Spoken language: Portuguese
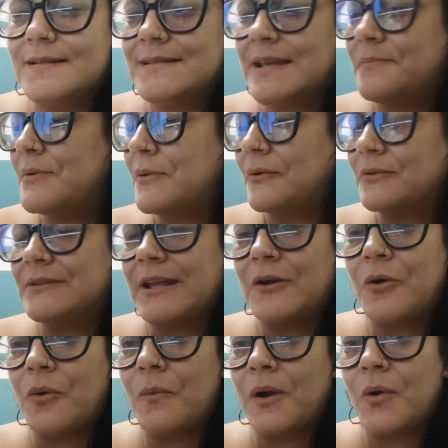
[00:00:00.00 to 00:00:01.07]
Sempre quando tem
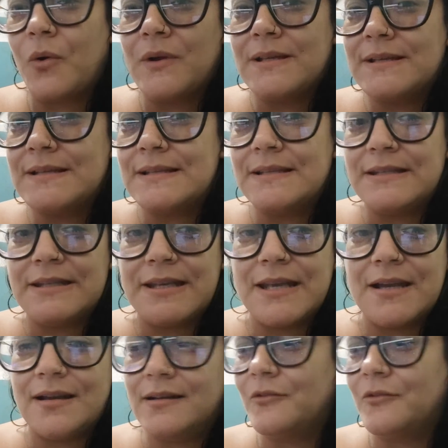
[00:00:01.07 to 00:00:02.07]
alguma coisinha,